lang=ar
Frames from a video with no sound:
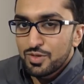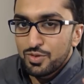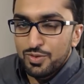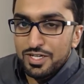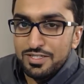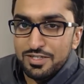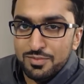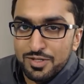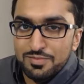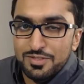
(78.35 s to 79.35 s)
هو أن
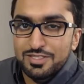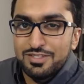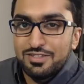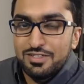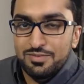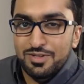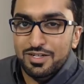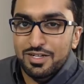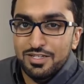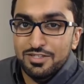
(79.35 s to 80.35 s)
البرمجة عبارة
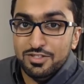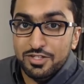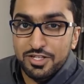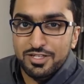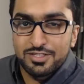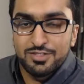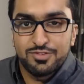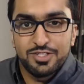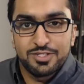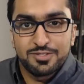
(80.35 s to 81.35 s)
عن طريقة
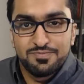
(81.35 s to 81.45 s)
تفكير